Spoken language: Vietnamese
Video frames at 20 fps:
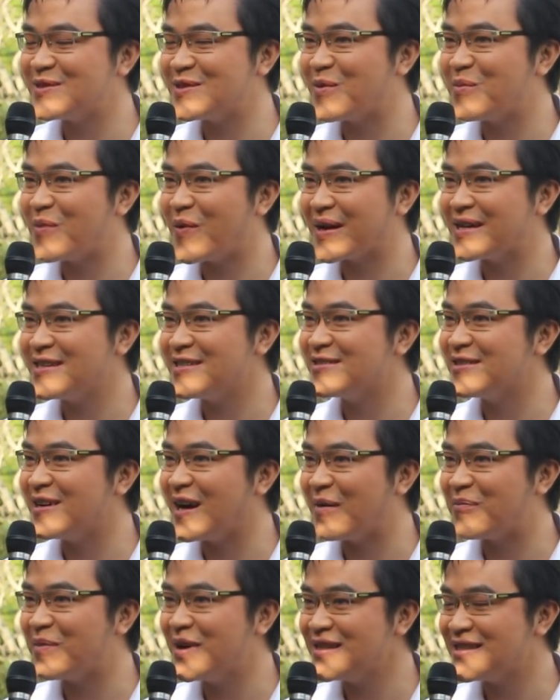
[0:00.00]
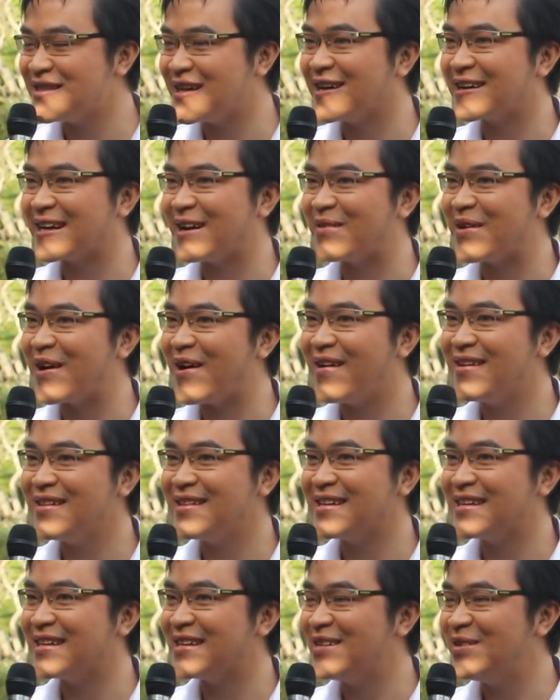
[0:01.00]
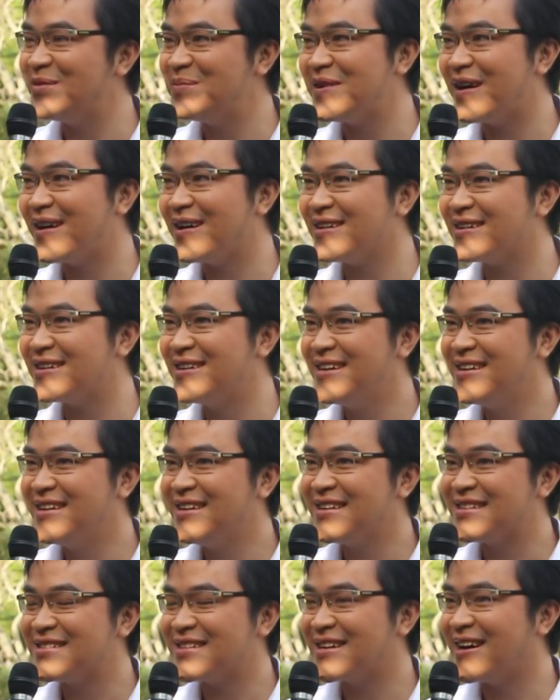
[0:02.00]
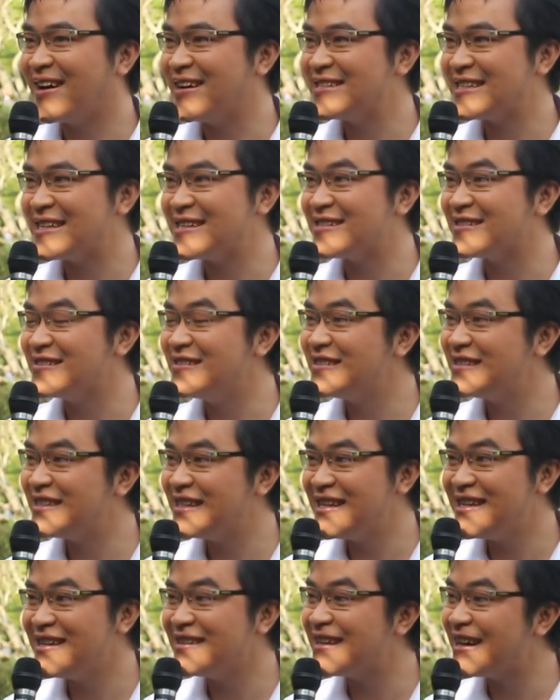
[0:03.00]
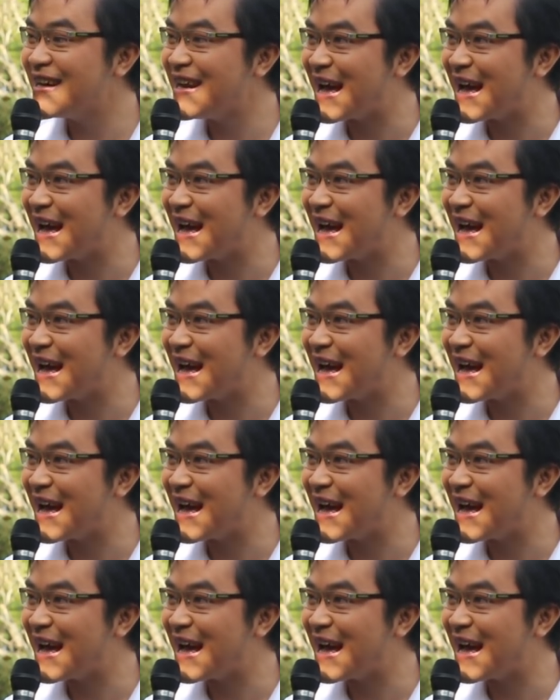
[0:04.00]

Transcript: trong một cái trường hợp bất chợt nào đó thì lúc đó khởi sẽ xử trí như